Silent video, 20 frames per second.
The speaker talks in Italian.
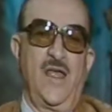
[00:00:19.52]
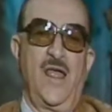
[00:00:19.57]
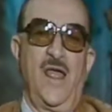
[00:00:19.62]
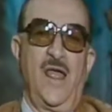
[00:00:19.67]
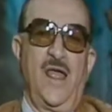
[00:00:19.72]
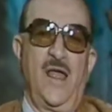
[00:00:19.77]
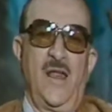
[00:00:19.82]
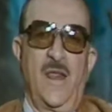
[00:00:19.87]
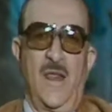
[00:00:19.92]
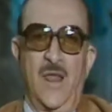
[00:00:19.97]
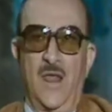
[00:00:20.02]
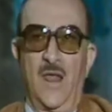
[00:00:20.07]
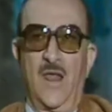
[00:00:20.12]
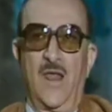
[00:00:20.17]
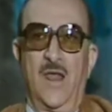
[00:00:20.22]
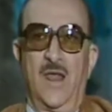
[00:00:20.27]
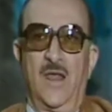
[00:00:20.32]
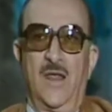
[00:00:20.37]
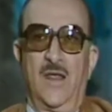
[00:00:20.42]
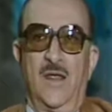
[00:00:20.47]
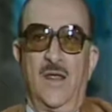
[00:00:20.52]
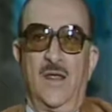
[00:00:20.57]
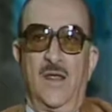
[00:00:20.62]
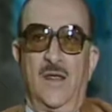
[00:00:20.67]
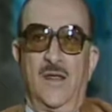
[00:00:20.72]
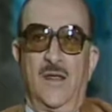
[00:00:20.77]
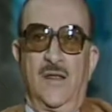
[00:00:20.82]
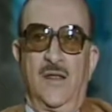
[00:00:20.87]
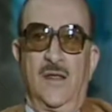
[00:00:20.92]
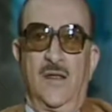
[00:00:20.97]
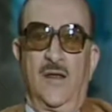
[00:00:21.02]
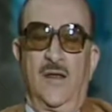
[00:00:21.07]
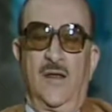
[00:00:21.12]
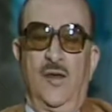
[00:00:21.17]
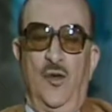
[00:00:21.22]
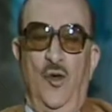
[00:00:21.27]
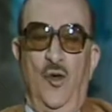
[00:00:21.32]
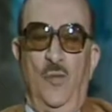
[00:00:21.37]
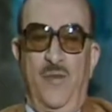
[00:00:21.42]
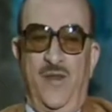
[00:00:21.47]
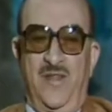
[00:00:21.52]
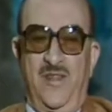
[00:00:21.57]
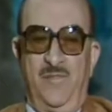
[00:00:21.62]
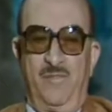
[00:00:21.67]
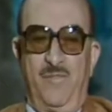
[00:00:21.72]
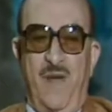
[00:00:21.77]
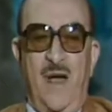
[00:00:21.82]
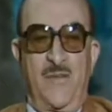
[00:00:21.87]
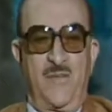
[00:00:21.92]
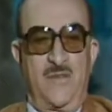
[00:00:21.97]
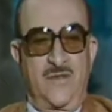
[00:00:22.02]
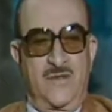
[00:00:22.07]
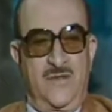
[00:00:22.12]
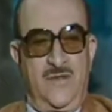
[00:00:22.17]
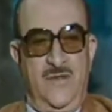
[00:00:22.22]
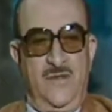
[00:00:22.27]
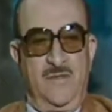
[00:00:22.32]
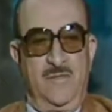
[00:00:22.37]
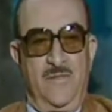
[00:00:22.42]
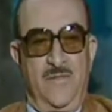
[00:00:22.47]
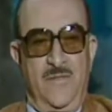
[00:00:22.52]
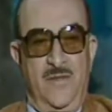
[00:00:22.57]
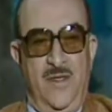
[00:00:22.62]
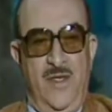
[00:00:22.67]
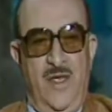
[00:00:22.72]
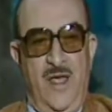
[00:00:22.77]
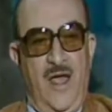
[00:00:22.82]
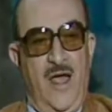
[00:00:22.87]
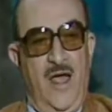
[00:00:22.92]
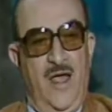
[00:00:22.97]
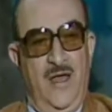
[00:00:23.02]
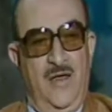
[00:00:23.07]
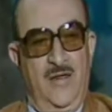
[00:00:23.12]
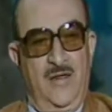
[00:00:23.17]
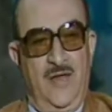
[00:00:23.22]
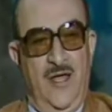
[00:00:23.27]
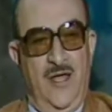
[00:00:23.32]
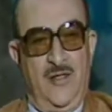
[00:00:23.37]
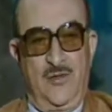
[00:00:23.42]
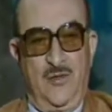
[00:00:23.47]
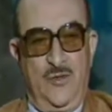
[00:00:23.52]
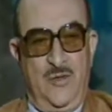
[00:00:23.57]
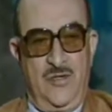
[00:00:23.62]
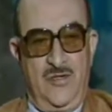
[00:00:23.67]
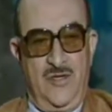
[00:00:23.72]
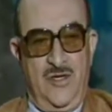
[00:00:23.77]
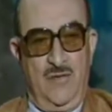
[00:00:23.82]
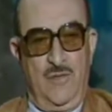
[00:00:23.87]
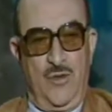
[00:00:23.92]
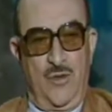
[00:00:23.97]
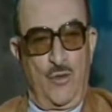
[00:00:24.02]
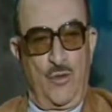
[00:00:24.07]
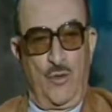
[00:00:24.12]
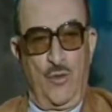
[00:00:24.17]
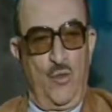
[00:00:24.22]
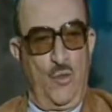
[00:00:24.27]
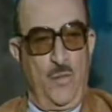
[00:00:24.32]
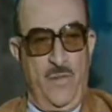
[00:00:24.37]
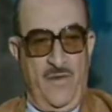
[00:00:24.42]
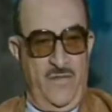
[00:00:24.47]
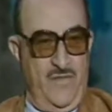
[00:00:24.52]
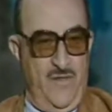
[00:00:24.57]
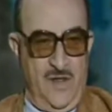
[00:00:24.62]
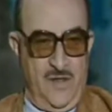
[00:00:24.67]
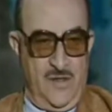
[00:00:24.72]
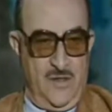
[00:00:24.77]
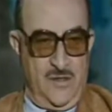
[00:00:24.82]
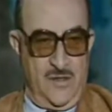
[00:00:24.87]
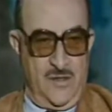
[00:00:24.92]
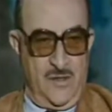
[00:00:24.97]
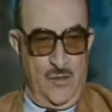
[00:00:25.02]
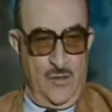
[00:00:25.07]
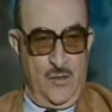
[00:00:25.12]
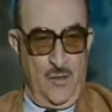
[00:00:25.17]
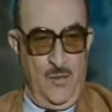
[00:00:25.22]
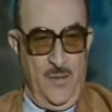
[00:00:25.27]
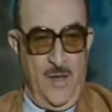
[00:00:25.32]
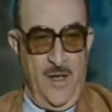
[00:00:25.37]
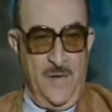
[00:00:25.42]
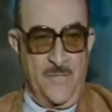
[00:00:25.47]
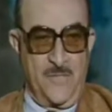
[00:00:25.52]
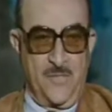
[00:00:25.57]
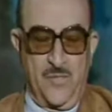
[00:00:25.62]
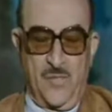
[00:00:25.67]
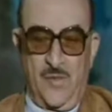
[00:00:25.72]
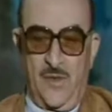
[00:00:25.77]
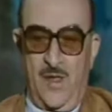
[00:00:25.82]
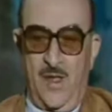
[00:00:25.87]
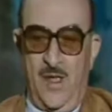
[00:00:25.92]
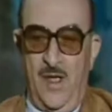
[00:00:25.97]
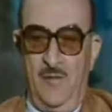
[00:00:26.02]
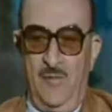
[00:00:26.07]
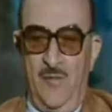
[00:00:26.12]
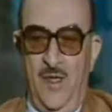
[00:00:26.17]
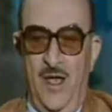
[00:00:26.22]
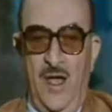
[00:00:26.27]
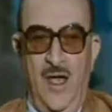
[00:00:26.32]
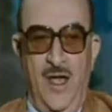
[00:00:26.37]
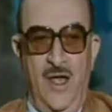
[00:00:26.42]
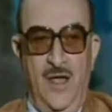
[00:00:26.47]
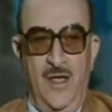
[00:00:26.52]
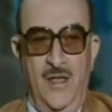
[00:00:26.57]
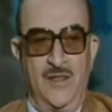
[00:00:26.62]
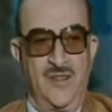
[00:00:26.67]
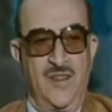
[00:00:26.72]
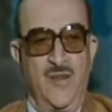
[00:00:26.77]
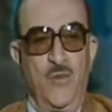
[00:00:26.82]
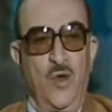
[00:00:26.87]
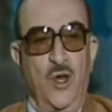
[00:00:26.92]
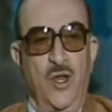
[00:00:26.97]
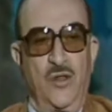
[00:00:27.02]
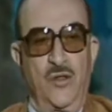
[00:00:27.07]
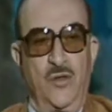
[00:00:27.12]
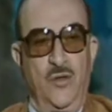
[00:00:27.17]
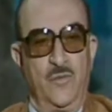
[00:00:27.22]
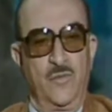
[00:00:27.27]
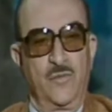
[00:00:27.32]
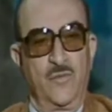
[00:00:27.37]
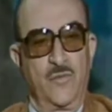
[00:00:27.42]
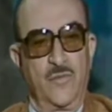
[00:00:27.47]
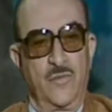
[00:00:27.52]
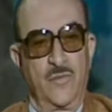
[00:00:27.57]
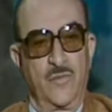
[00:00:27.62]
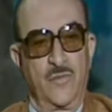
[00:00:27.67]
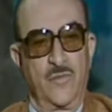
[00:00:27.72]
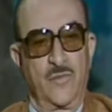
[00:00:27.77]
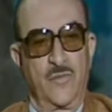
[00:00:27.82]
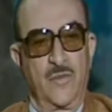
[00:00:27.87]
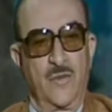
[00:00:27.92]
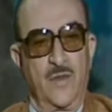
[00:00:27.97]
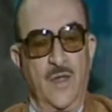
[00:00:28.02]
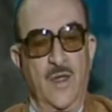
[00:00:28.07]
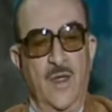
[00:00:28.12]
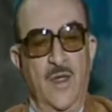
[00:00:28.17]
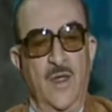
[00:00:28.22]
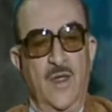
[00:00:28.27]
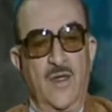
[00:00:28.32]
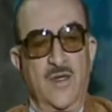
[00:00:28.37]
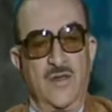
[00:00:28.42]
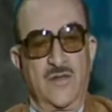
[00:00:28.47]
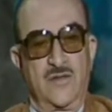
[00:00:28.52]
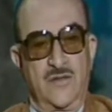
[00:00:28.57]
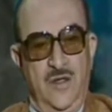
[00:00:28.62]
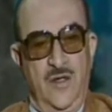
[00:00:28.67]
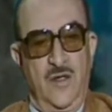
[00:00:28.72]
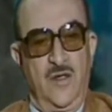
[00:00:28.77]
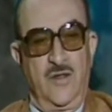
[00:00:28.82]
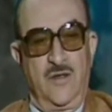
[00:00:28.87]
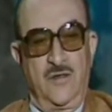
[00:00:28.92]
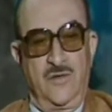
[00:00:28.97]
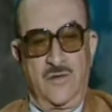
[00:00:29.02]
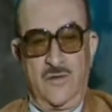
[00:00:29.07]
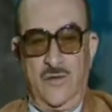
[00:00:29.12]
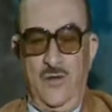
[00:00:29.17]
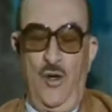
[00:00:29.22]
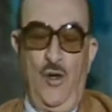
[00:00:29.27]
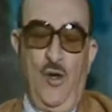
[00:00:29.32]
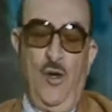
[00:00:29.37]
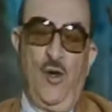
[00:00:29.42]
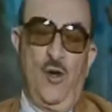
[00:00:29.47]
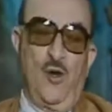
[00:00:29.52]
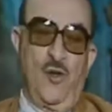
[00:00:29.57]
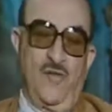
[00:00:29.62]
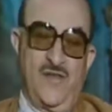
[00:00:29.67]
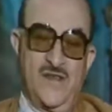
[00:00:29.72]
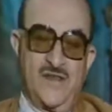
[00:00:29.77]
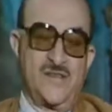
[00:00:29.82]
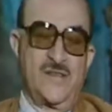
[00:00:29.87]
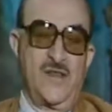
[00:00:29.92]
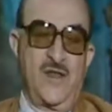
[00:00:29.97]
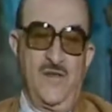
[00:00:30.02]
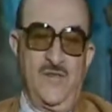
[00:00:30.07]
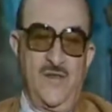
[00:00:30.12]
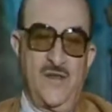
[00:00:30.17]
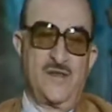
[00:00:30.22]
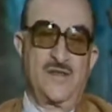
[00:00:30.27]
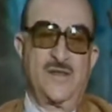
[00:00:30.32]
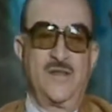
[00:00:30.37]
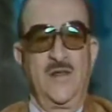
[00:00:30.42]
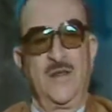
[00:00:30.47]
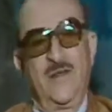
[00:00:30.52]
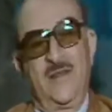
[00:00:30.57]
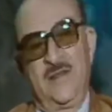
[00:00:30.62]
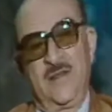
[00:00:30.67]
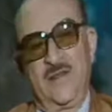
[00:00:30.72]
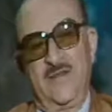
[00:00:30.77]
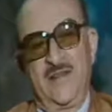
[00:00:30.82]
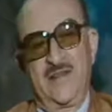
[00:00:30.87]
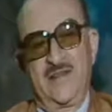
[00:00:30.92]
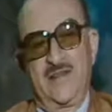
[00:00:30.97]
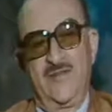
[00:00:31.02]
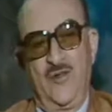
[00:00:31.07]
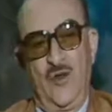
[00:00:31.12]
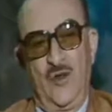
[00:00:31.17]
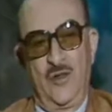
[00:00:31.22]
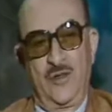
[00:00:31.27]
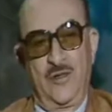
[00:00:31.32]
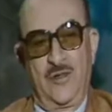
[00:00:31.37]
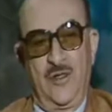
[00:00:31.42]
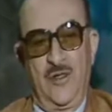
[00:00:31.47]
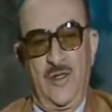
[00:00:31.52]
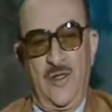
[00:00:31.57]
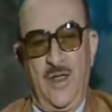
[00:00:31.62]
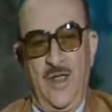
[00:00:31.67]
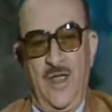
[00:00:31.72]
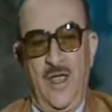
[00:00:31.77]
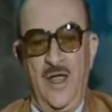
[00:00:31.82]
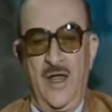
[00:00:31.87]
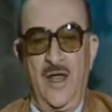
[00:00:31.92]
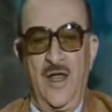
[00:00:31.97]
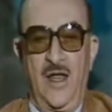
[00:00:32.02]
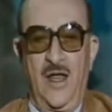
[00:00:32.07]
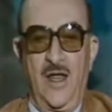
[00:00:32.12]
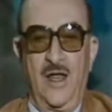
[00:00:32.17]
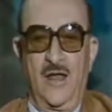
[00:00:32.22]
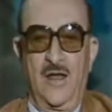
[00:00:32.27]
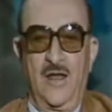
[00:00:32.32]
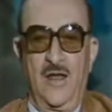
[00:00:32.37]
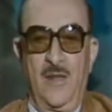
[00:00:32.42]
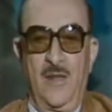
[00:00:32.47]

è eh, l'ombra di Pabst che ha dato al cinema una Lulu perfetta, secondo me, che Perché tu hai visto, hai visto, la Lulu di Pabst, dai, sì, da giovanissimo. L'ho vista e rivista diverse volte e la, la